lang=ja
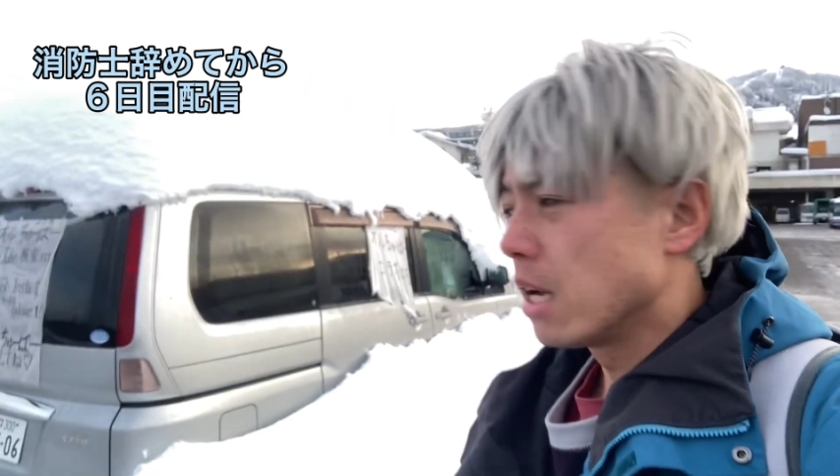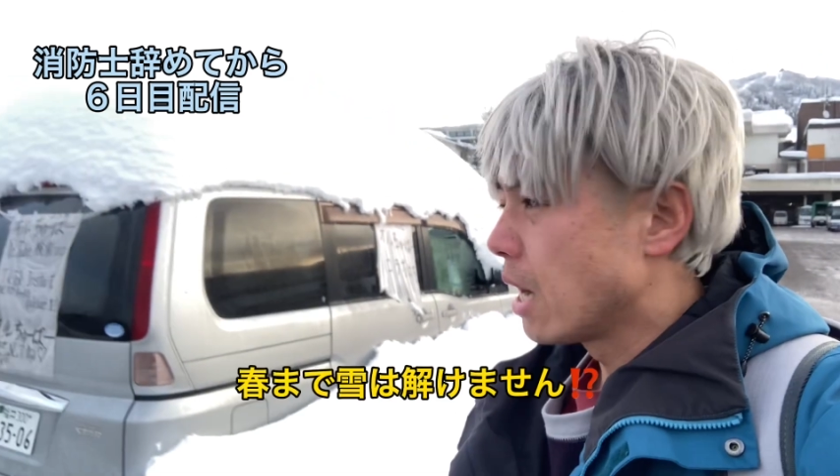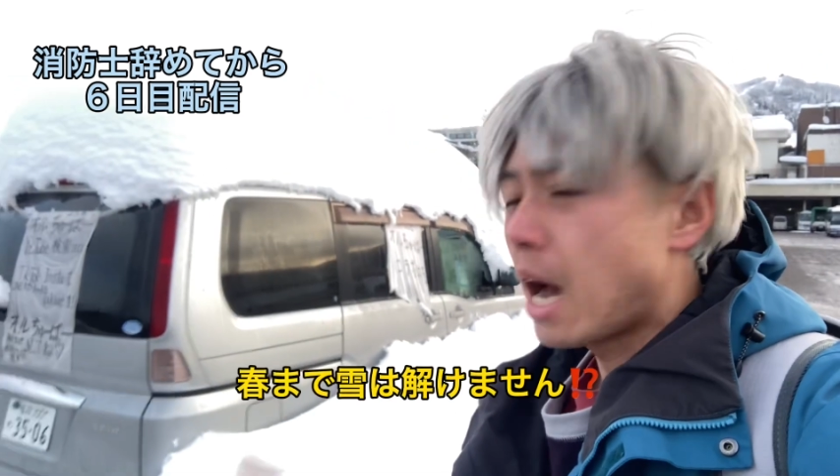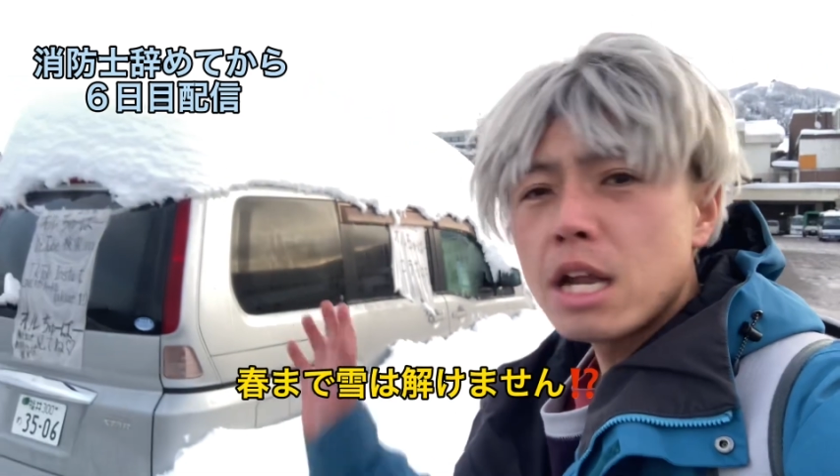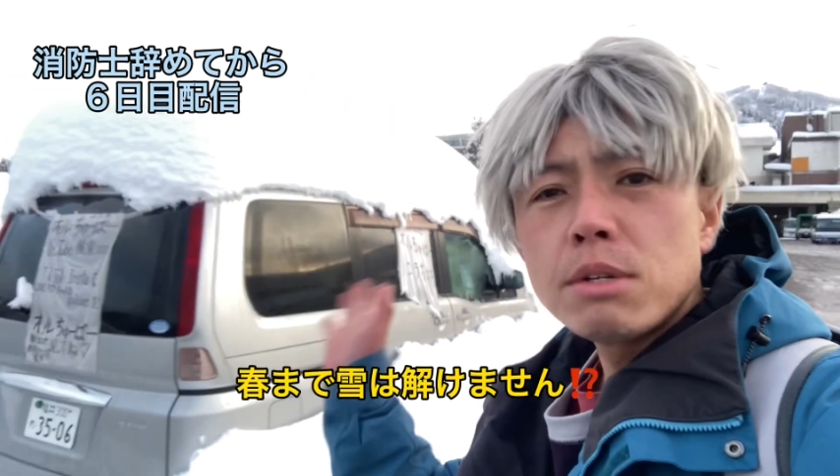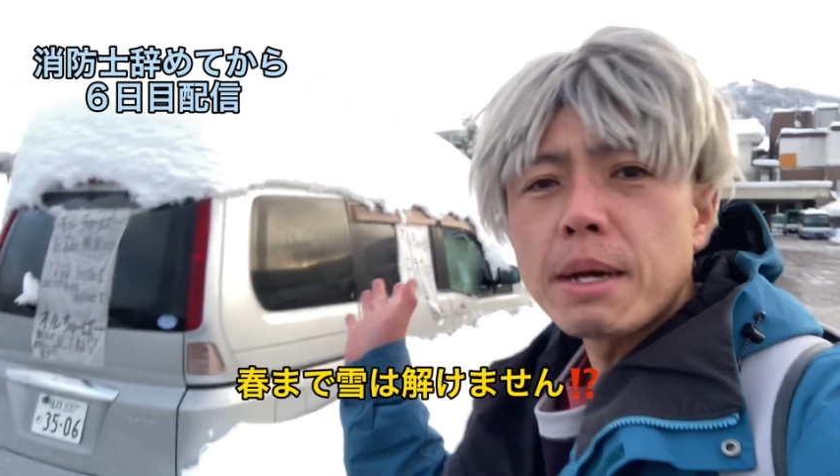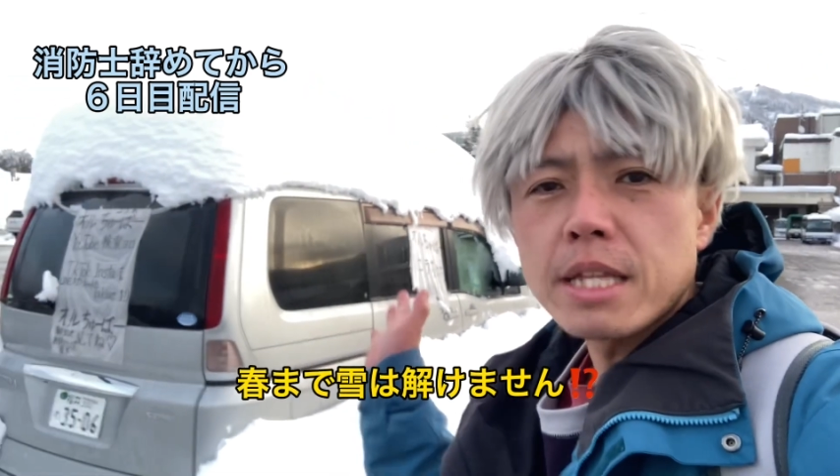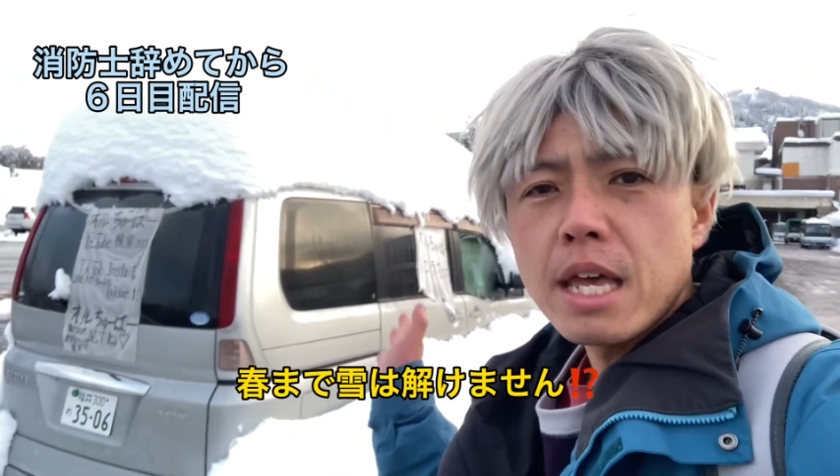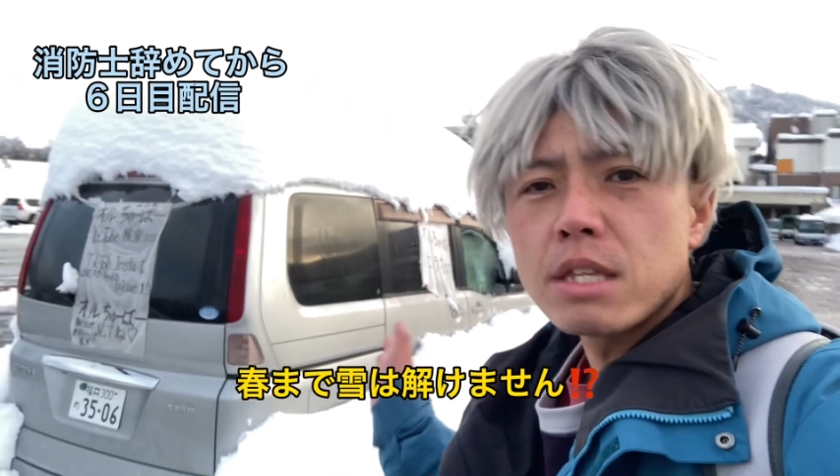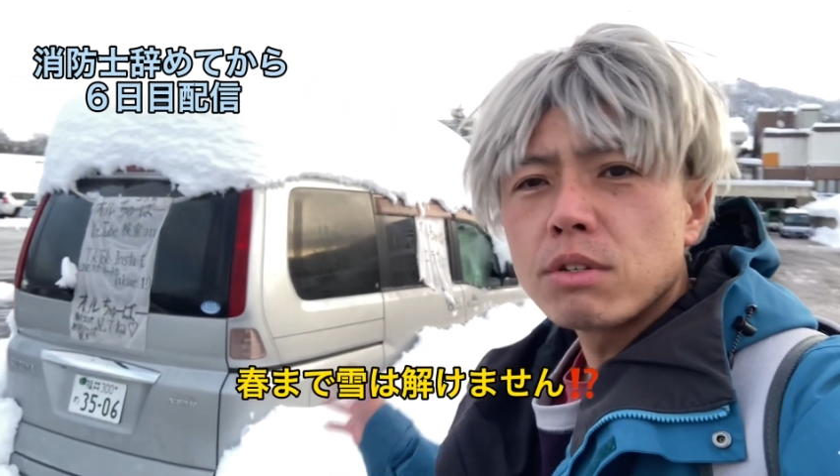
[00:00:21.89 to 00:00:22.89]
春ま
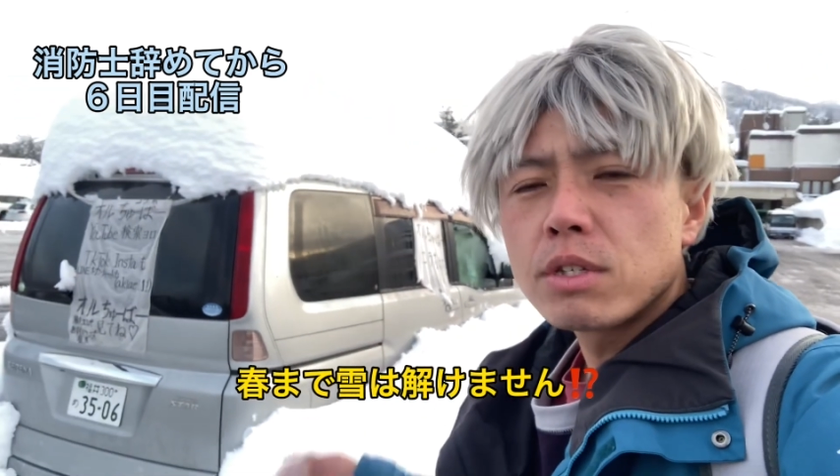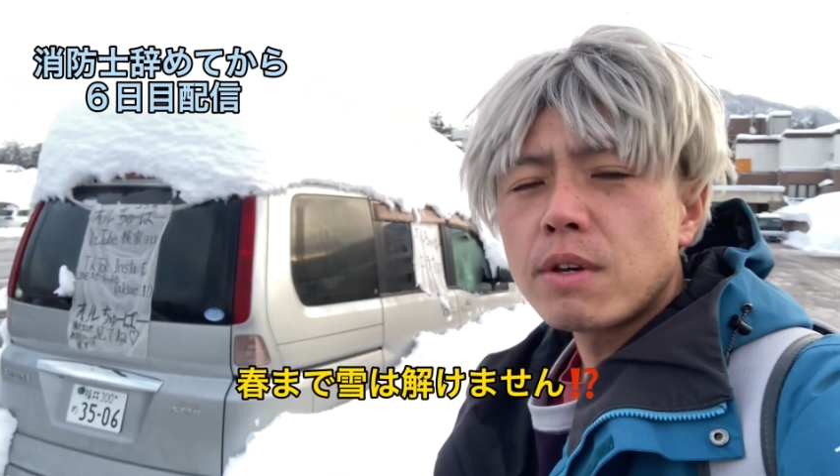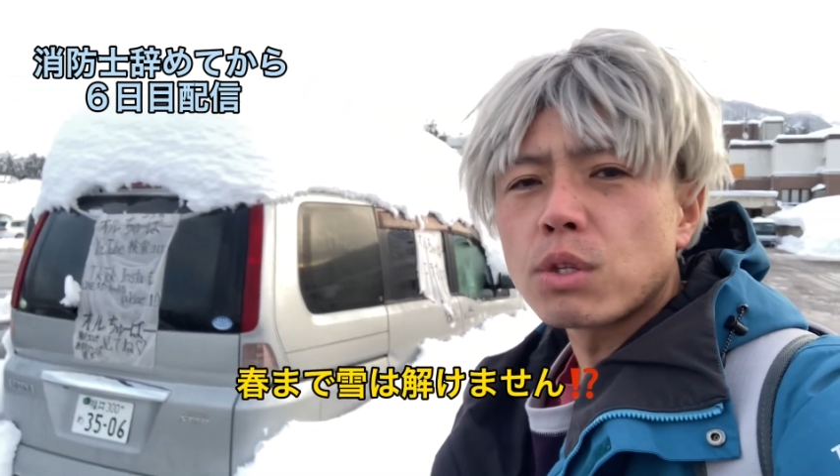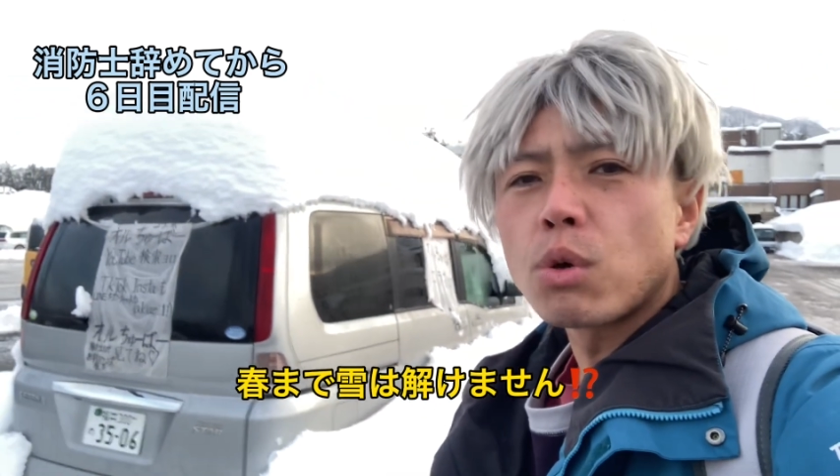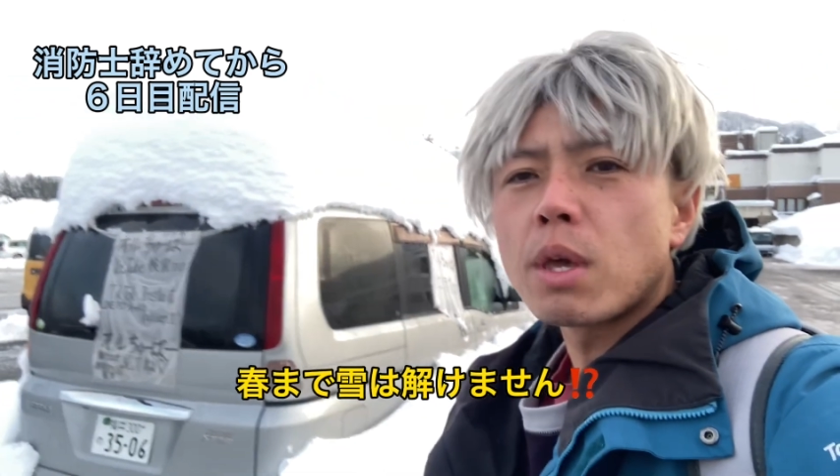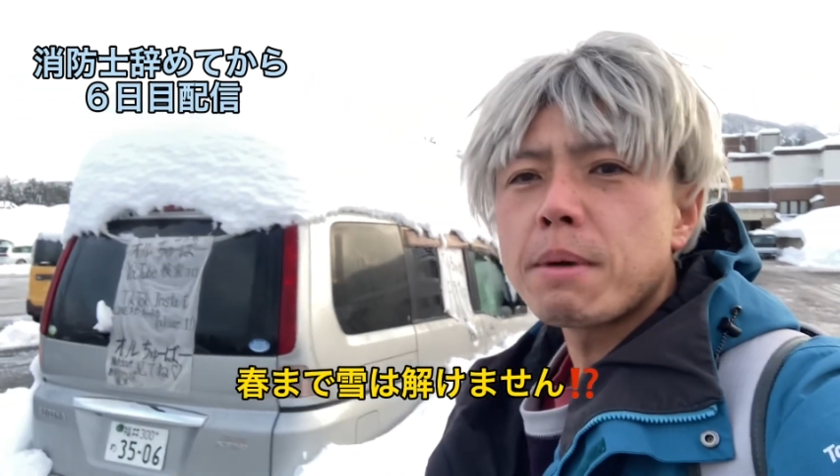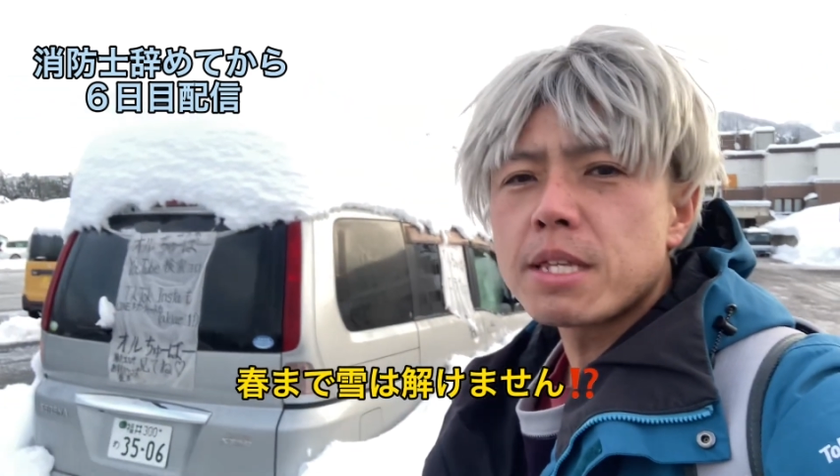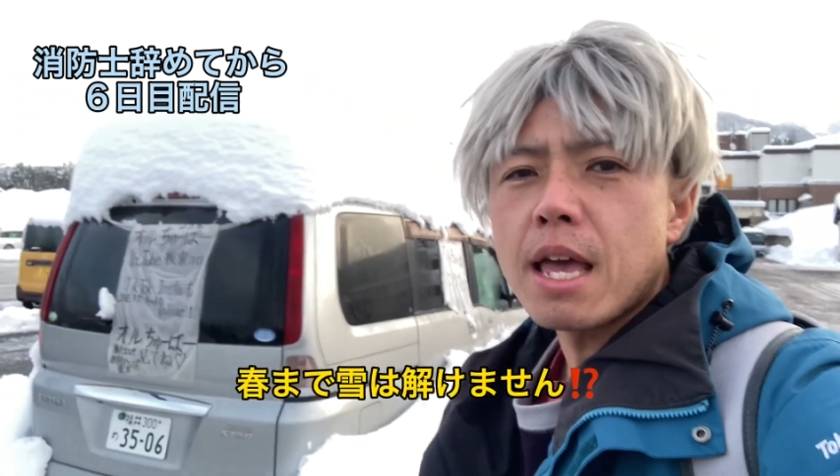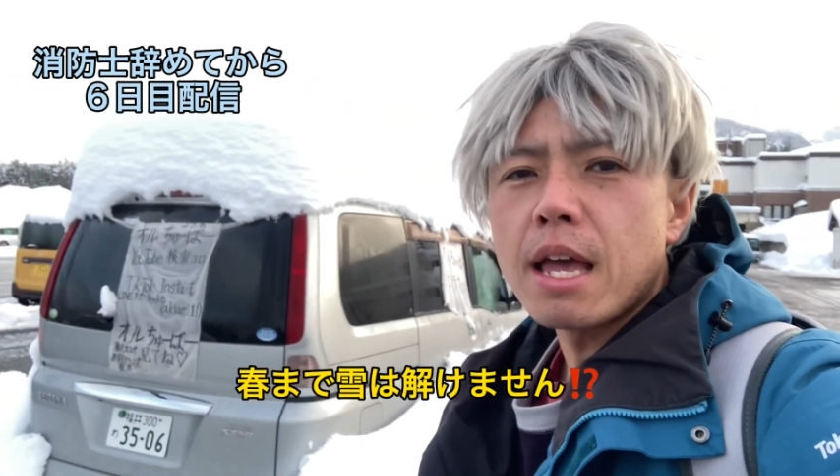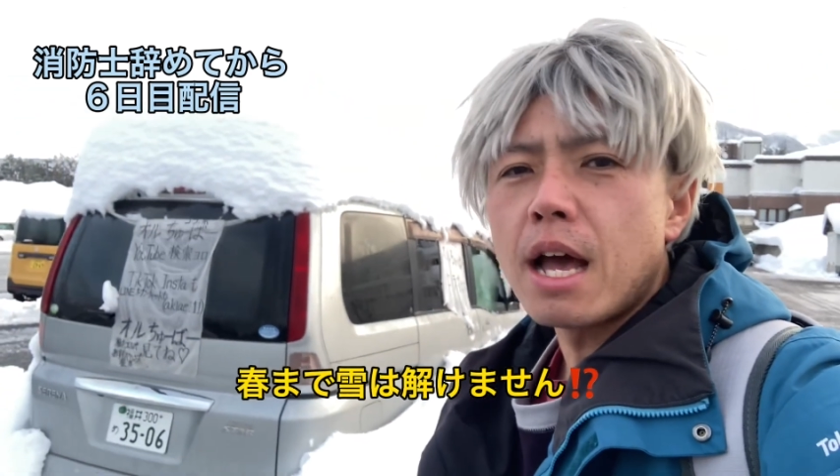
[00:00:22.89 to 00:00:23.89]
で雪は溶けません。